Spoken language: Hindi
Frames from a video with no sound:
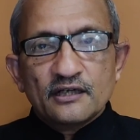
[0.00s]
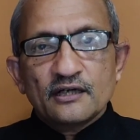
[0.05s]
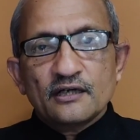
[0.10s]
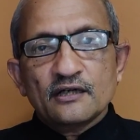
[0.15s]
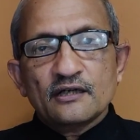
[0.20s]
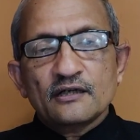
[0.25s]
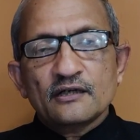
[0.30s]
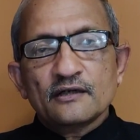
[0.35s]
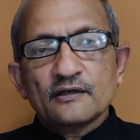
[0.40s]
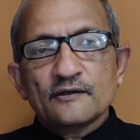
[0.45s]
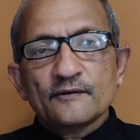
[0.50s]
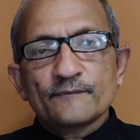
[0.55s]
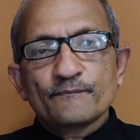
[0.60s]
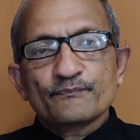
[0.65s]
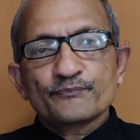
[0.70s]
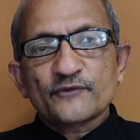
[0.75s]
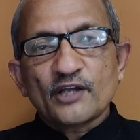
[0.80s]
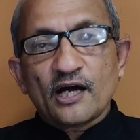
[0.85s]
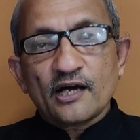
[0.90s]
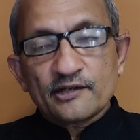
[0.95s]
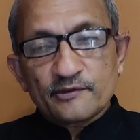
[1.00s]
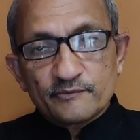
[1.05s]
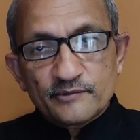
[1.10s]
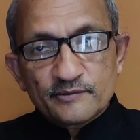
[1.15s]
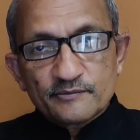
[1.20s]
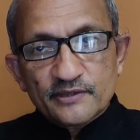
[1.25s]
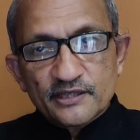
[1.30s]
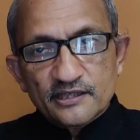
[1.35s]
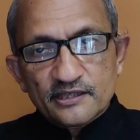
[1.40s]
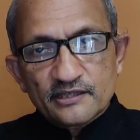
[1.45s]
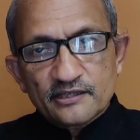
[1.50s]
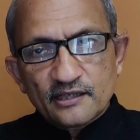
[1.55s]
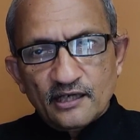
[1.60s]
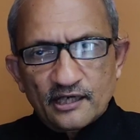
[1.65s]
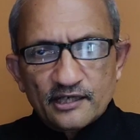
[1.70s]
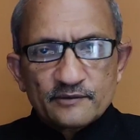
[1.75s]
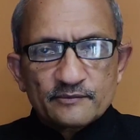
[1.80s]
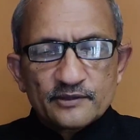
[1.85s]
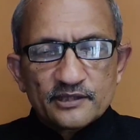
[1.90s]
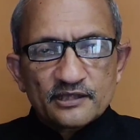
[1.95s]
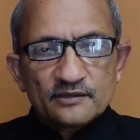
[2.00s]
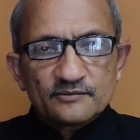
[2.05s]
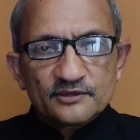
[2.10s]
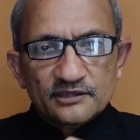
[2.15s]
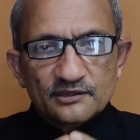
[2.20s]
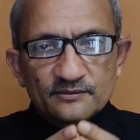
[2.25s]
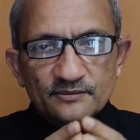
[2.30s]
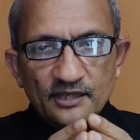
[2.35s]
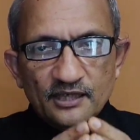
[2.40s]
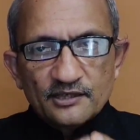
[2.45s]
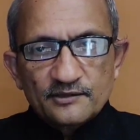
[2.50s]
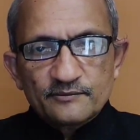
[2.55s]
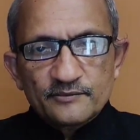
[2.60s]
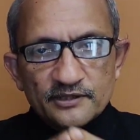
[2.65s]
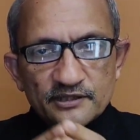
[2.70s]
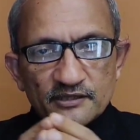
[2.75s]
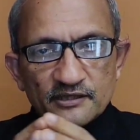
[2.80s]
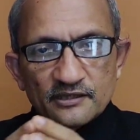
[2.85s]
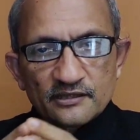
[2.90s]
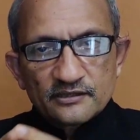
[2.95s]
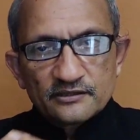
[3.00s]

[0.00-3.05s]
आर्मी में है आर्मी का मतलब आर्मी